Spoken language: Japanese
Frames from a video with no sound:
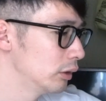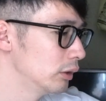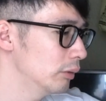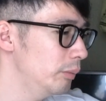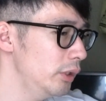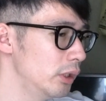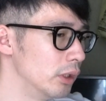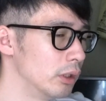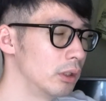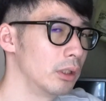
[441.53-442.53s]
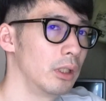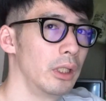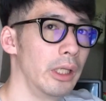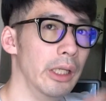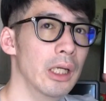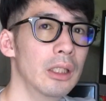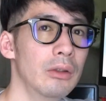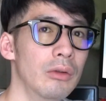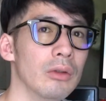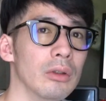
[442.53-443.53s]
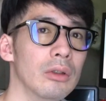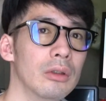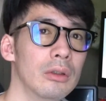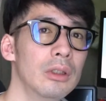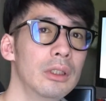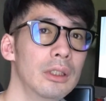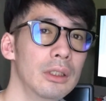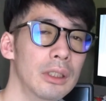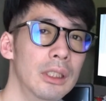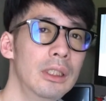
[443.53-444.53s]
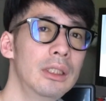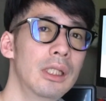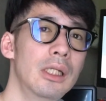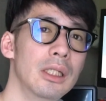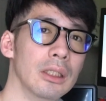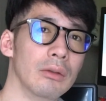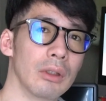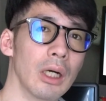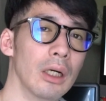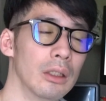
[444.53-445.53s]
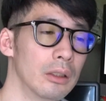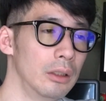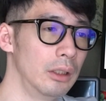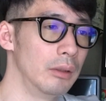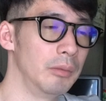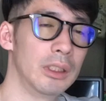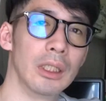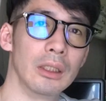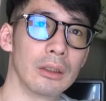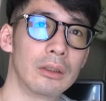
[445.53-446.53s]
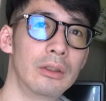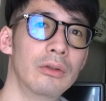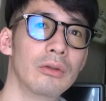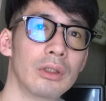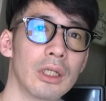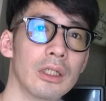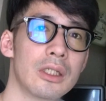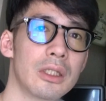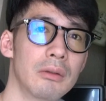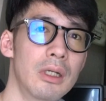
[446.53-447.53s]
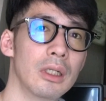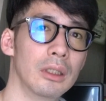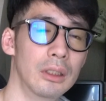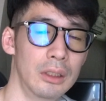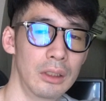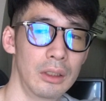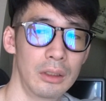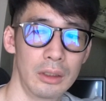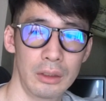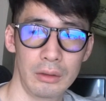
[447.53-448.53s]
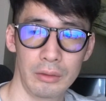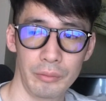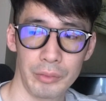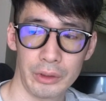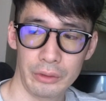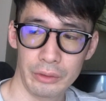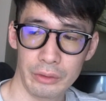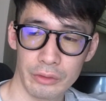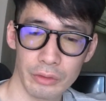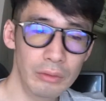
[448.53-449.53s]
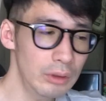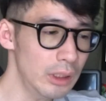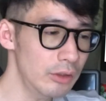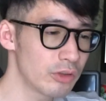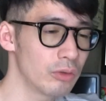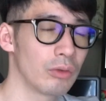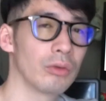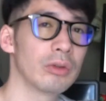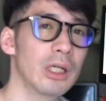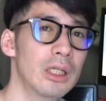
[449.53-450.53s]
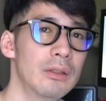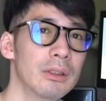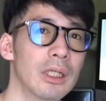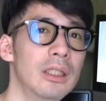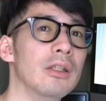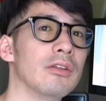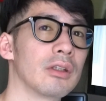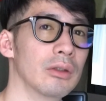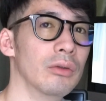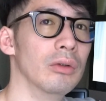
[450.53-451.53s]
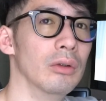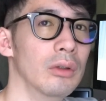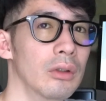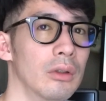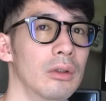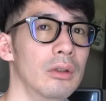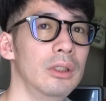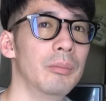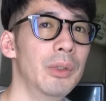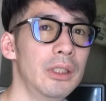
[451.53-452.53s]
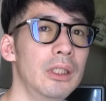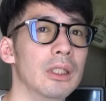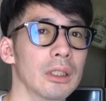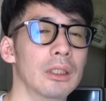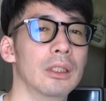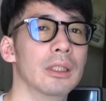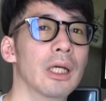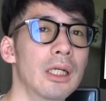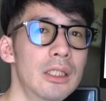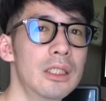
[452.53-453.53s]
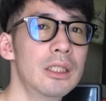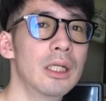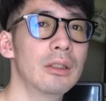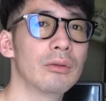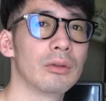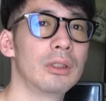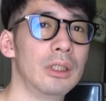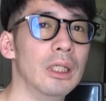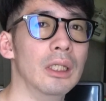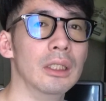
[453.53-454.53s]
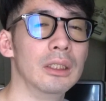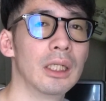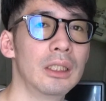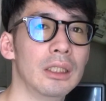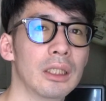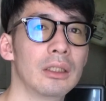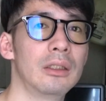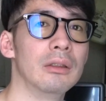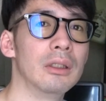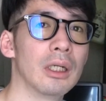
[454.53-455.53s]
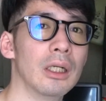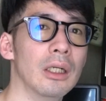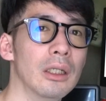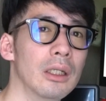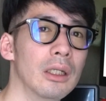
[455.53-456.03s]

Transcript: やっぱり部屋のインテリアとか、えー、みたいなっていうのに関しては、まあ、そんなにすごくこだわりはないんですけどやっぱり大事なのって何かって言ったら